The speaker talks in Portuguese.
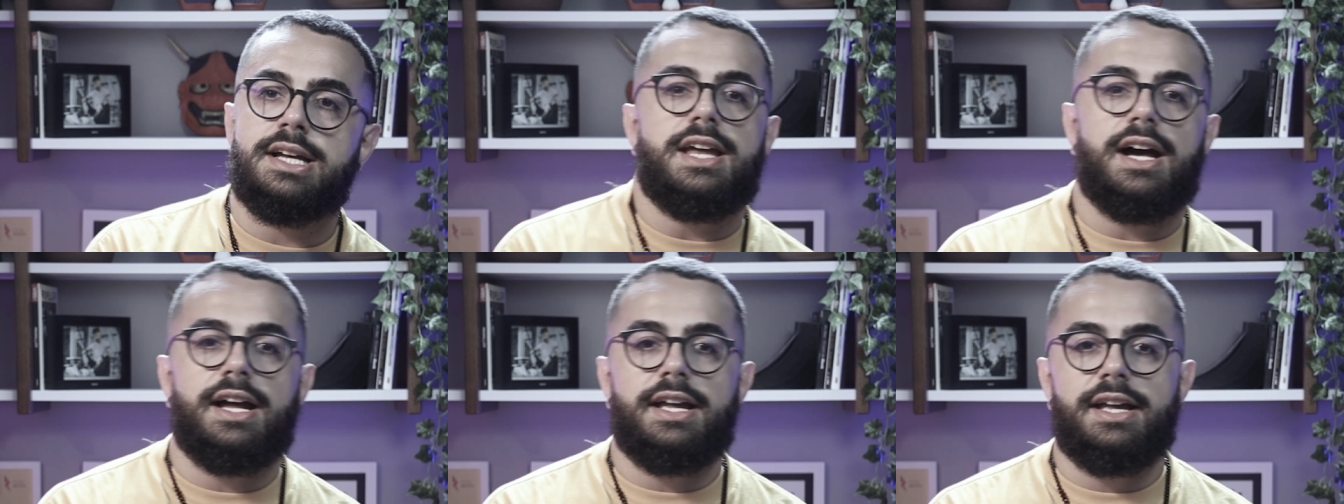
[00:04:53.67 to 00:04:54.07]

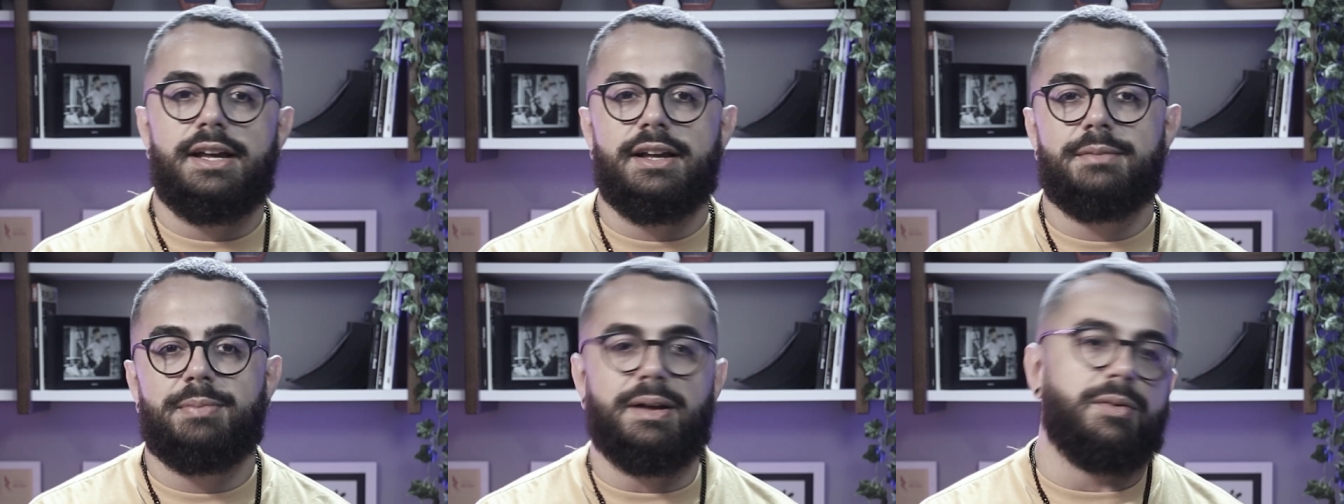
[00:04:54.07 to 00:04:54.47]
E
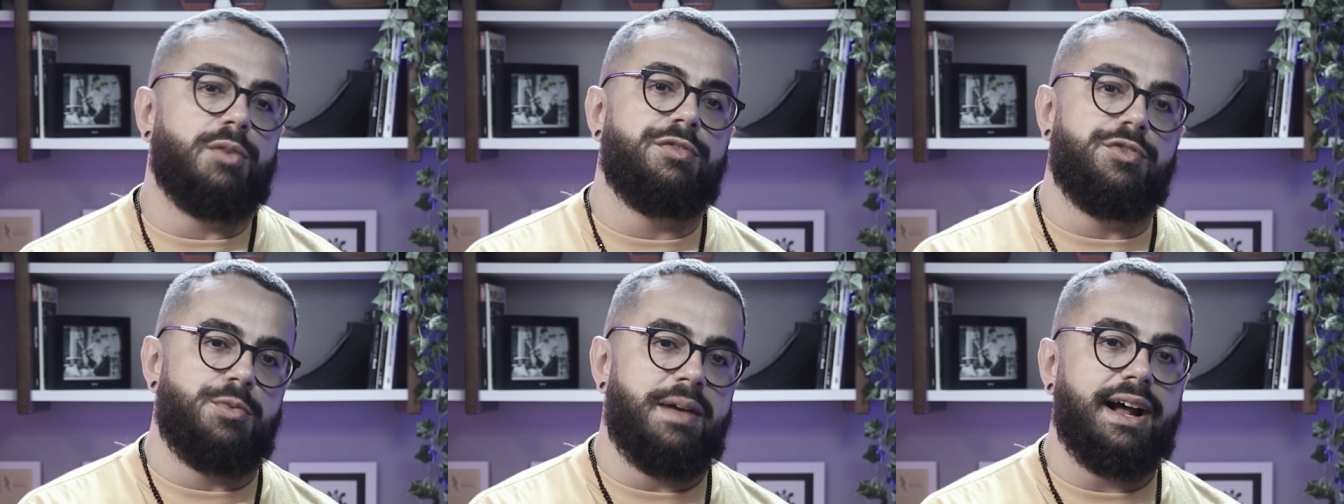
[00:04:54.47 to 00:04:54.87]
aí, pô,
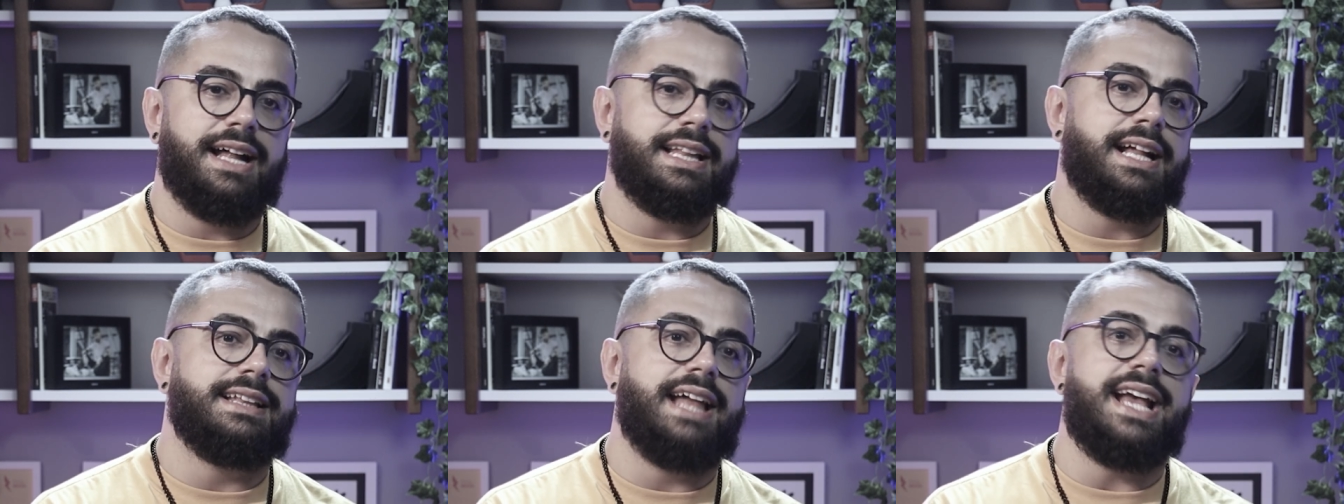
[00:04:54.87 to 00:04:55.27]
um filme a
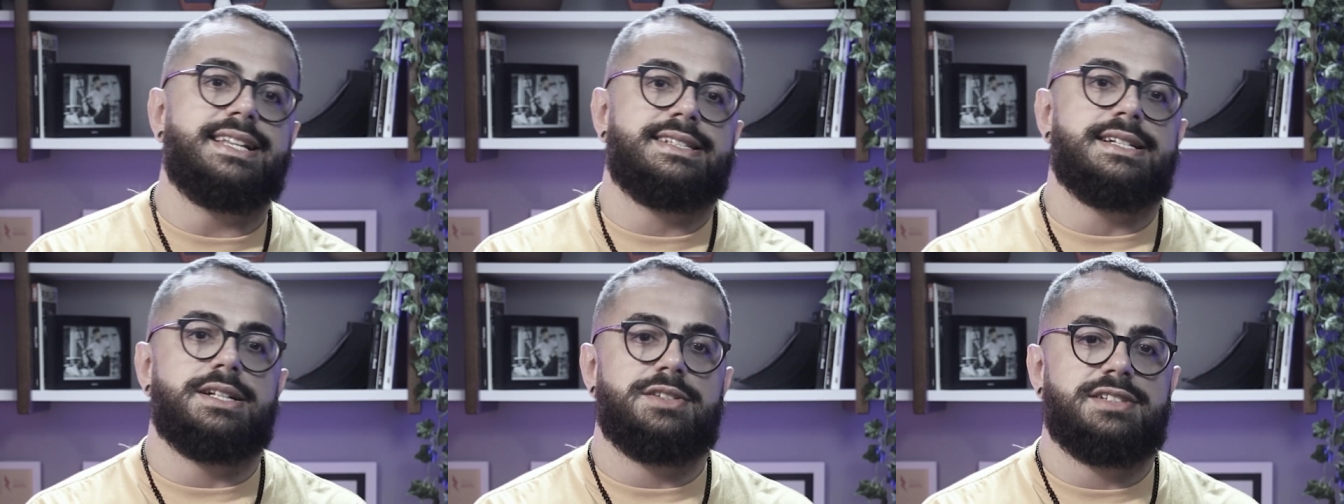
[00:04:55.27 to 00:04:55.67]
cada
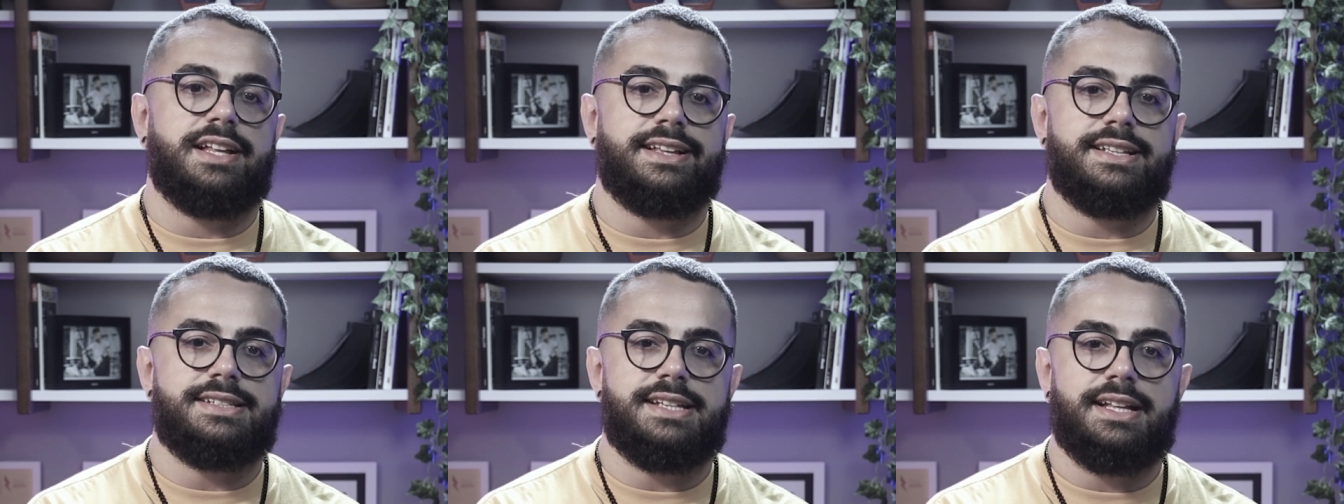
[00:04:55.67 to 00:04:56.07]
10 anos da
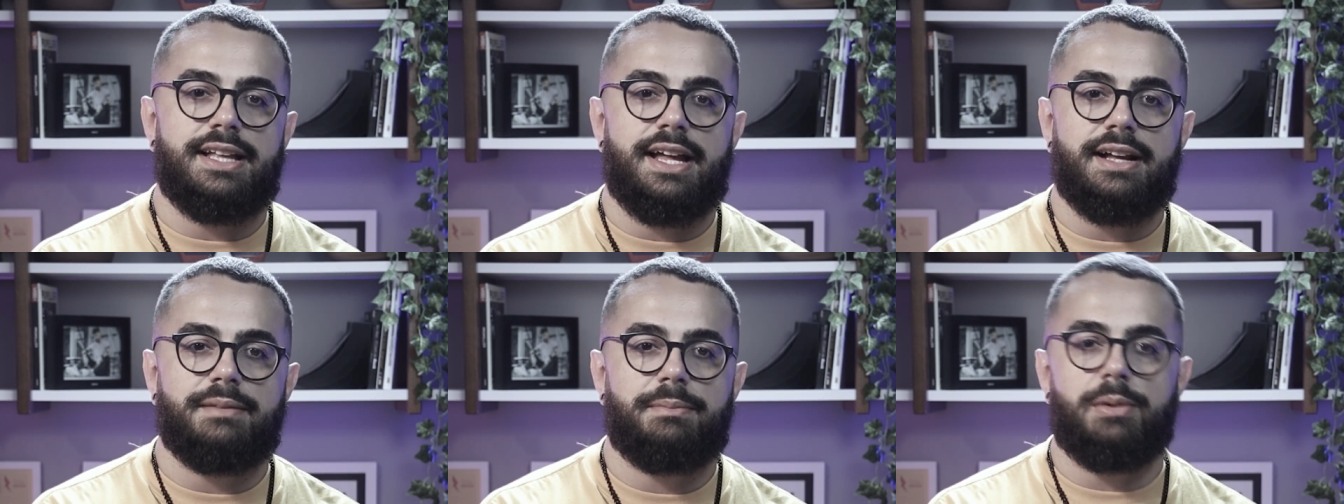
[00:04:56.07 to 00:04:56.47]
DC, né?